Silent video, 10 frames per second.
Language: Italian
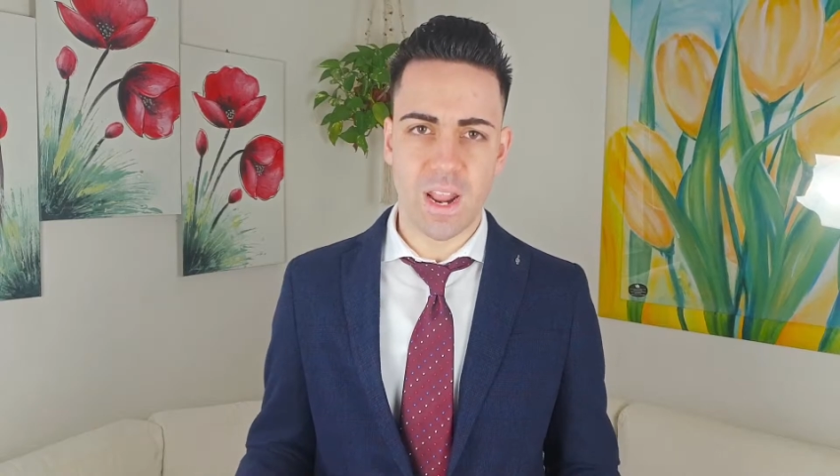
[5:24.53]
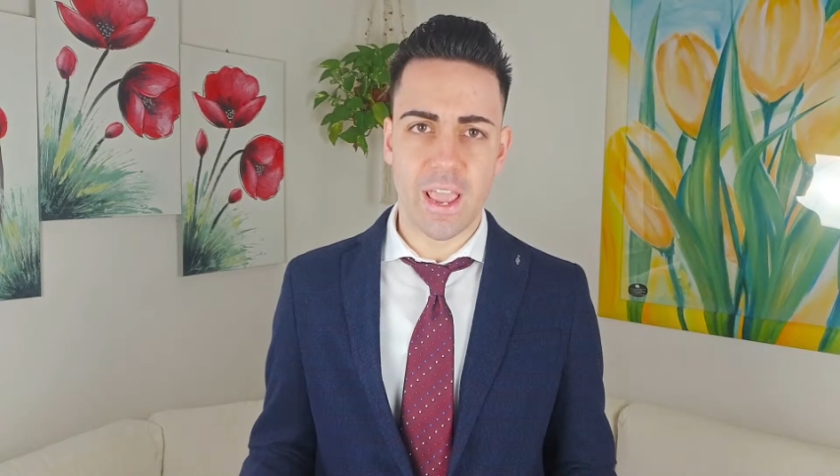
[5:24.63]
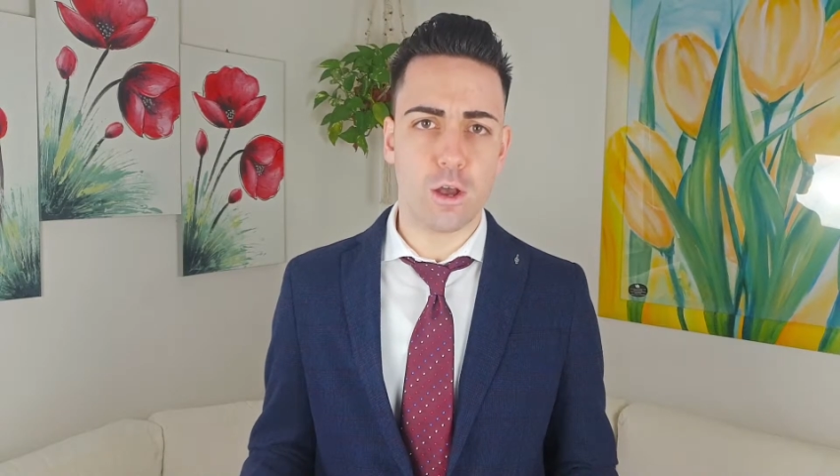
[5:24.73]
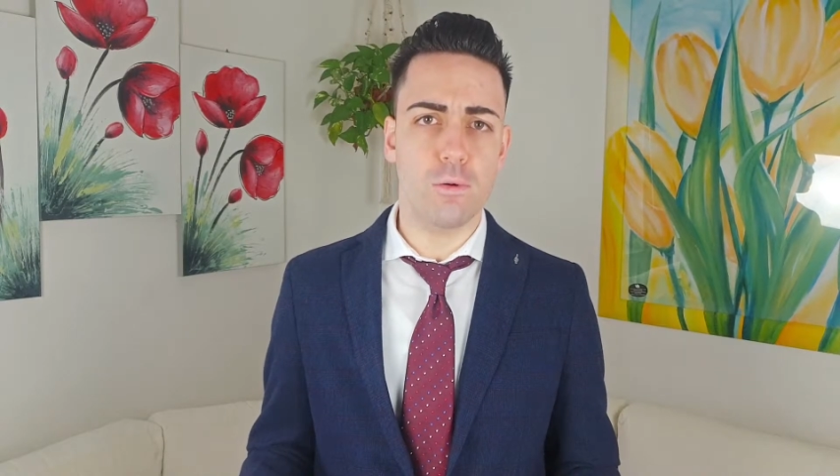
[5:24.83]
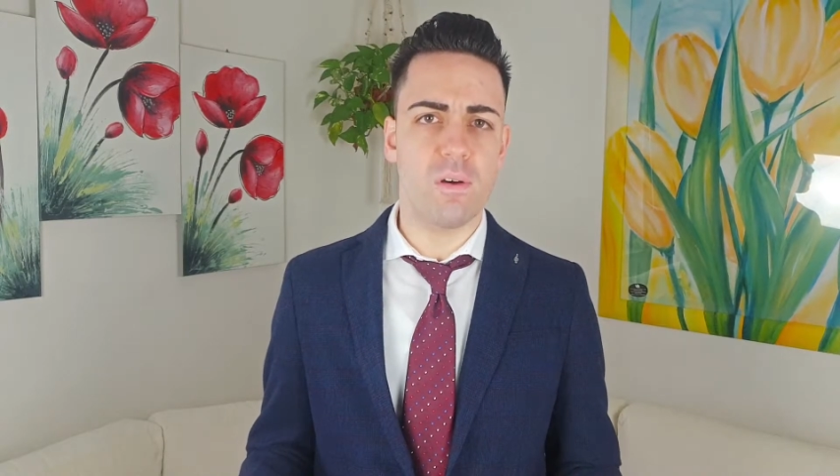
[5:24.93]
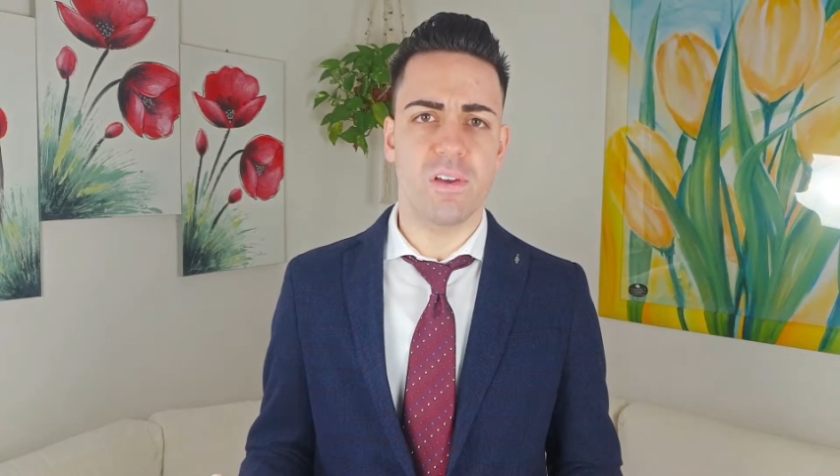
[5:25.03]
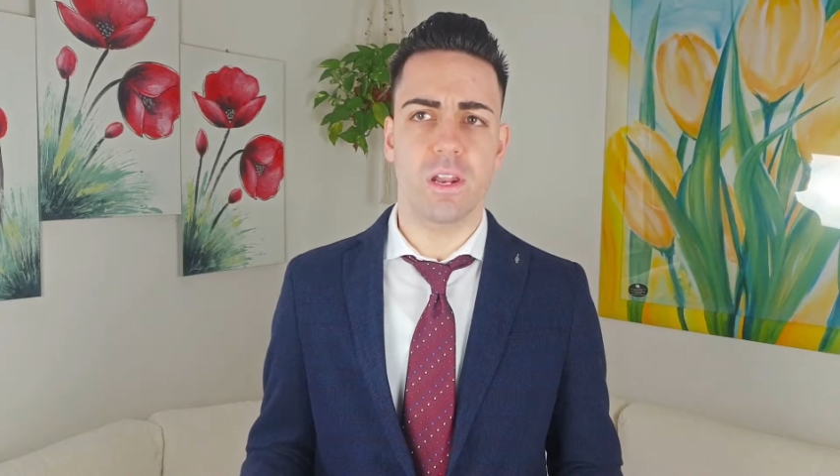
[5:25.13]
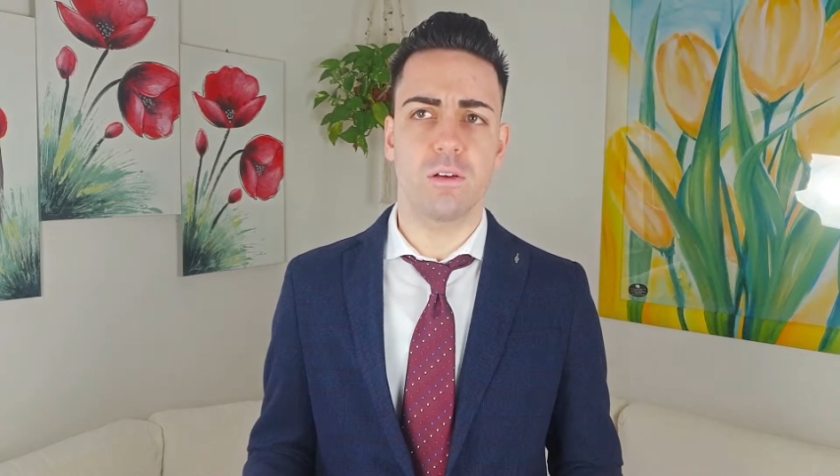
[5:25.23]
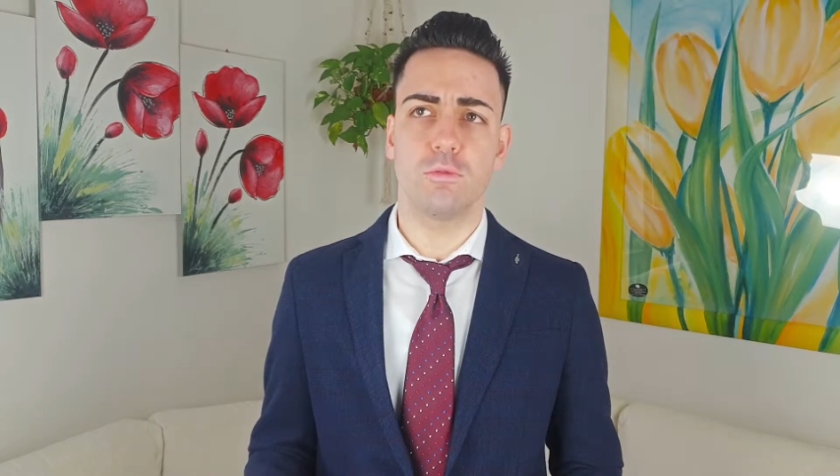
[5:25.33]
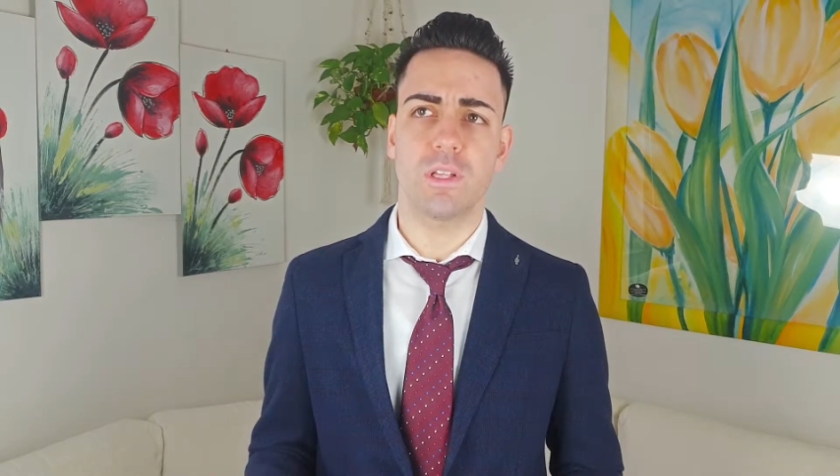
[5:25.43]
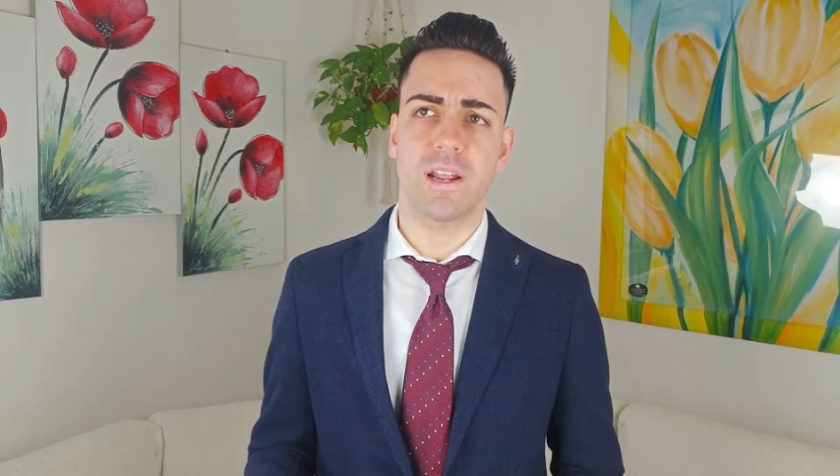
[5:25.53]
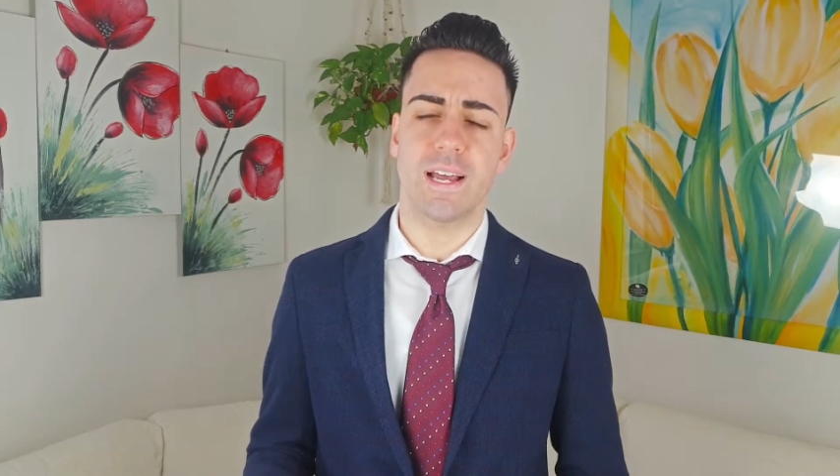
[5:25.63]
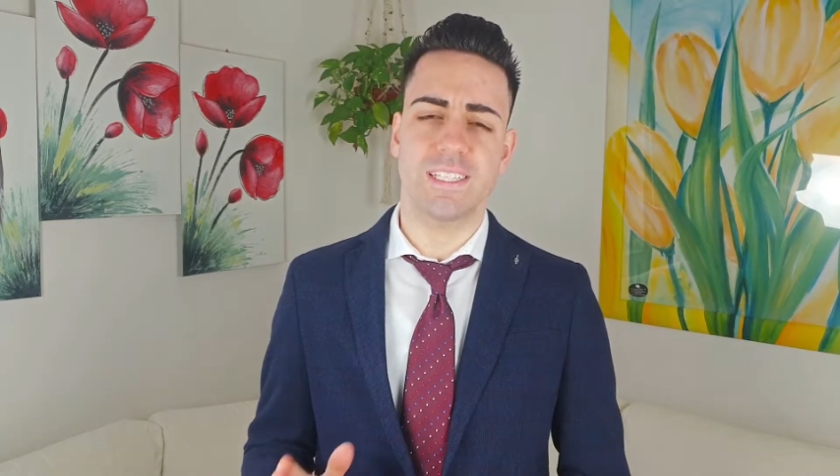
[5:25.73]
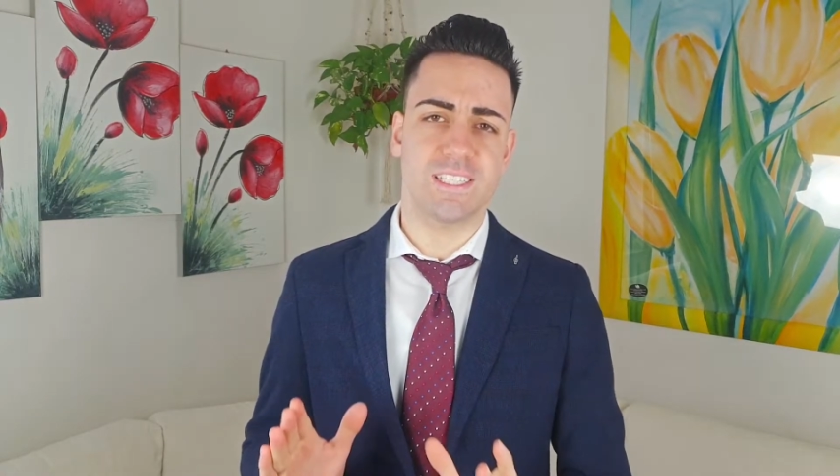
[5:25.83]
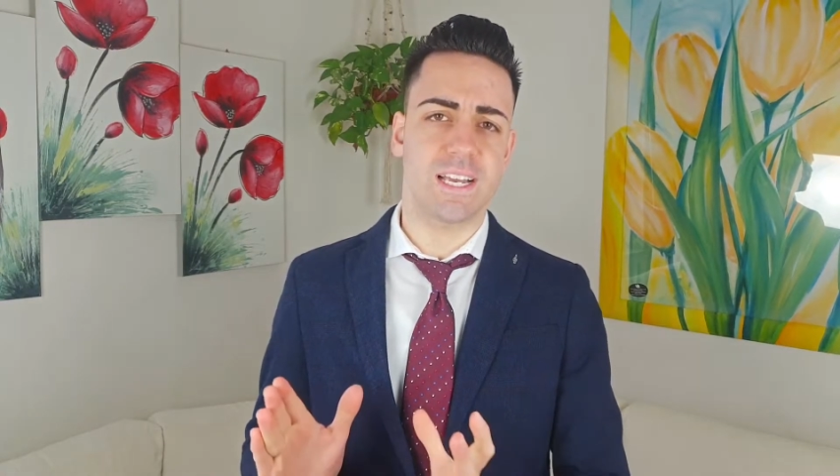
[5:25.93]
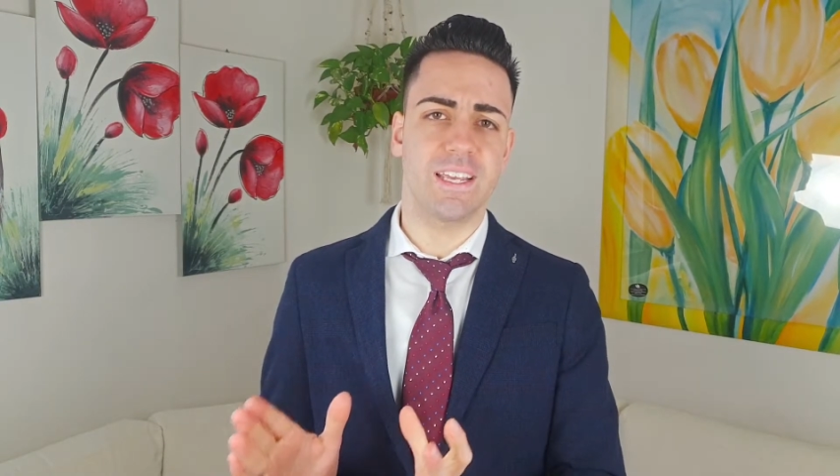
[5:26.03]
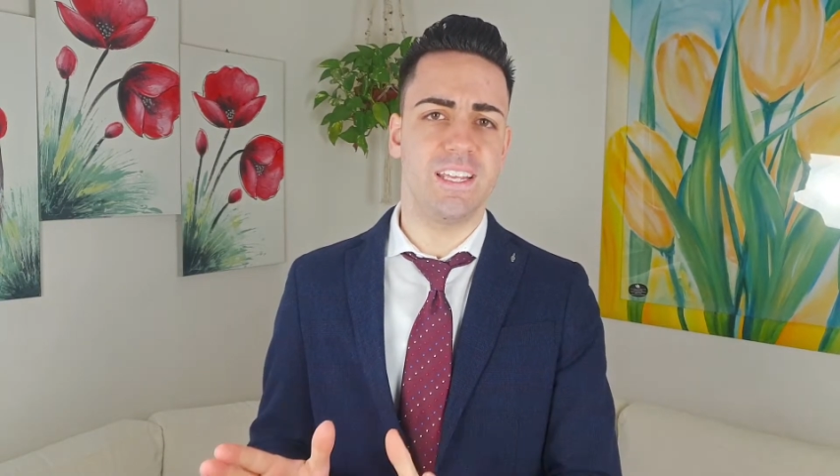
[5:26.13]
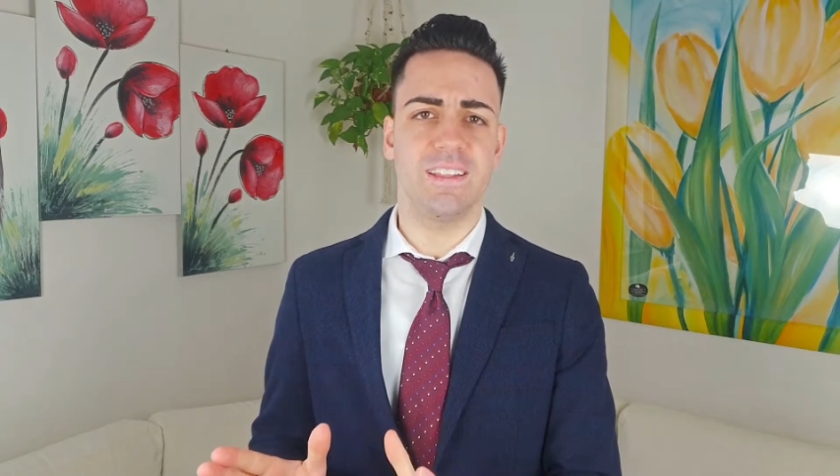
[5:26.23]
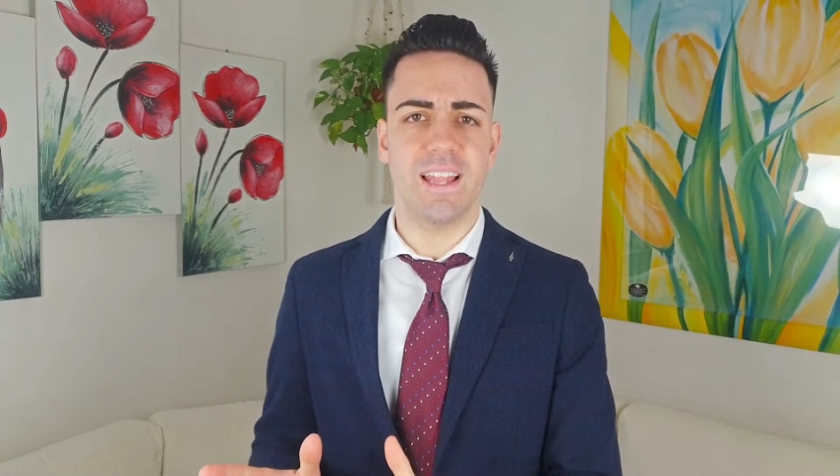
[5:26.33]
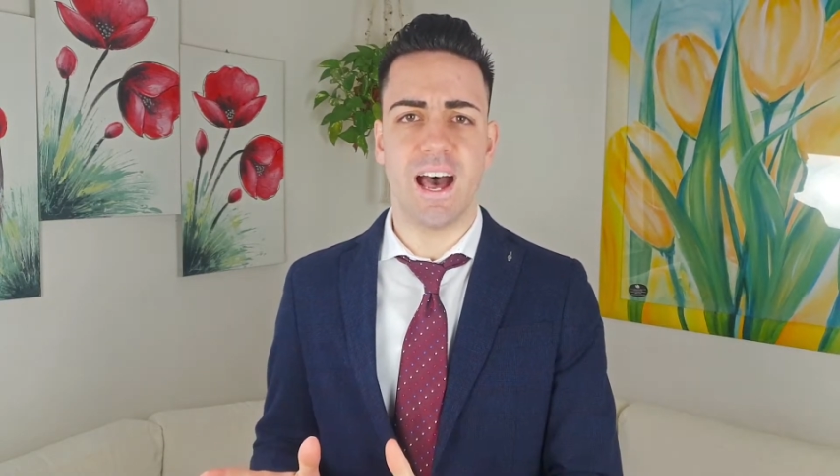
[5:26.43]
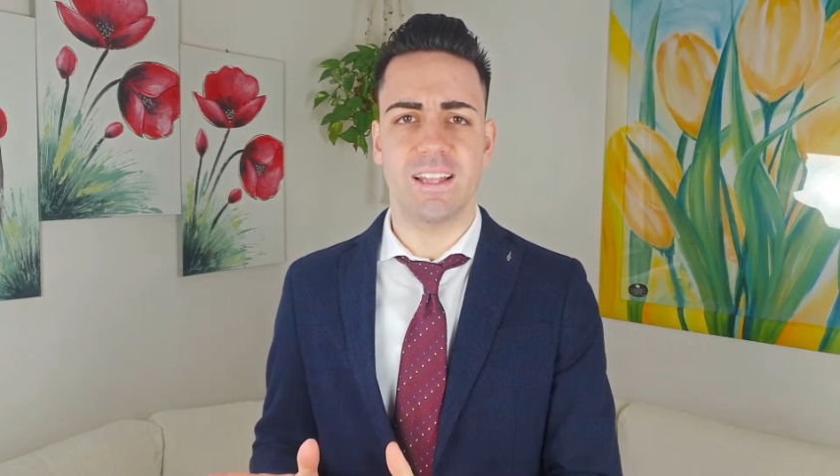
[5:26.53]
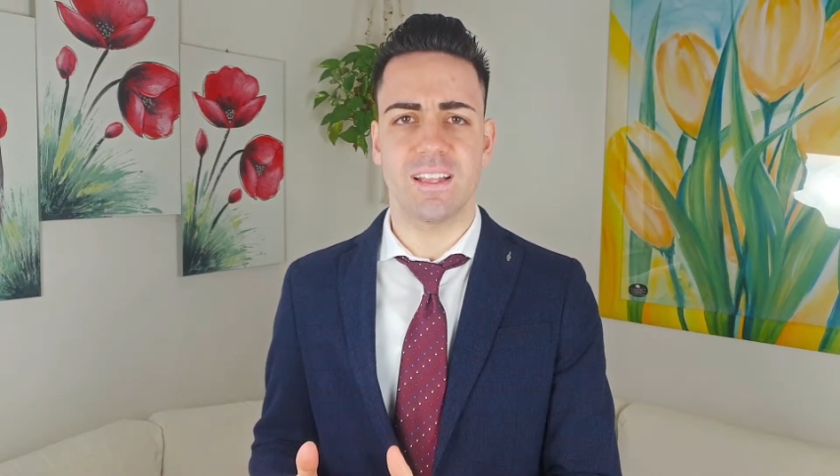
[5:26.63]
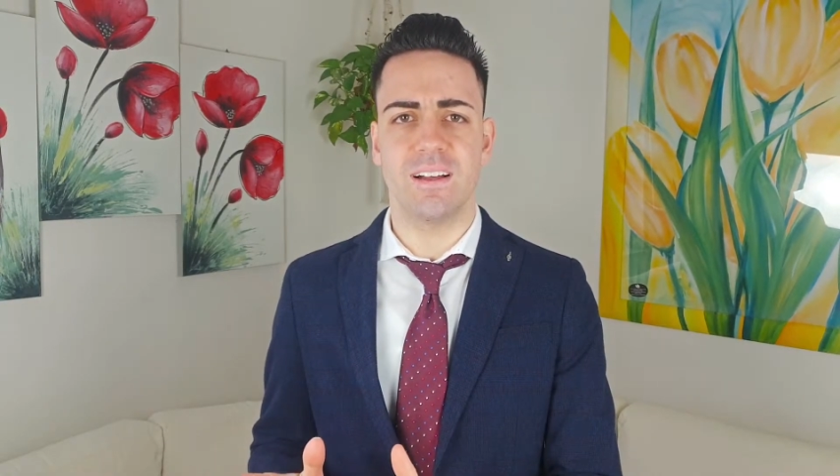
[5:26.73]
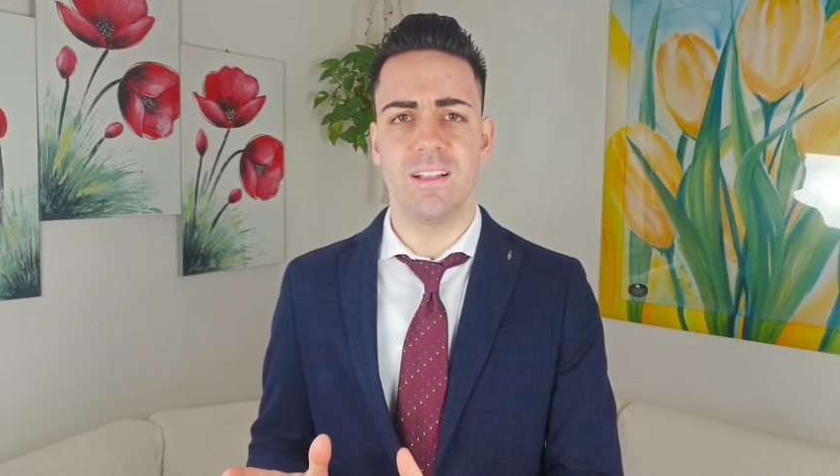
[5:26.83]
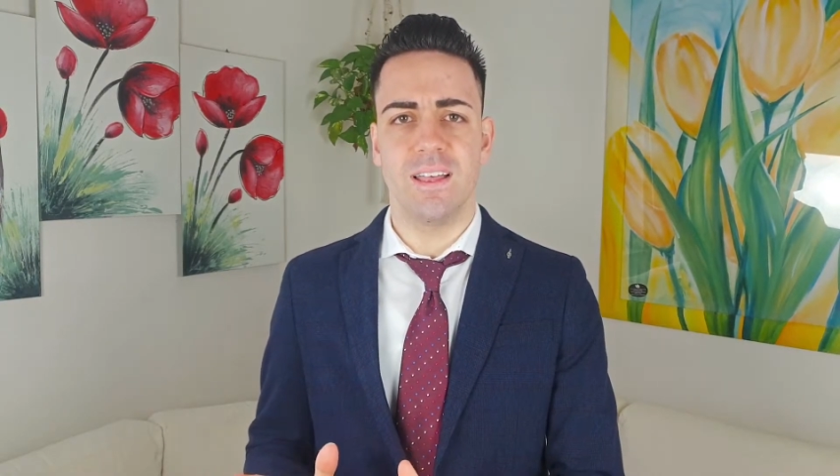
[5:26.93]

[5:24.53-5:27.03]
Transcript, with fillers: è come avere una ragazza ghindata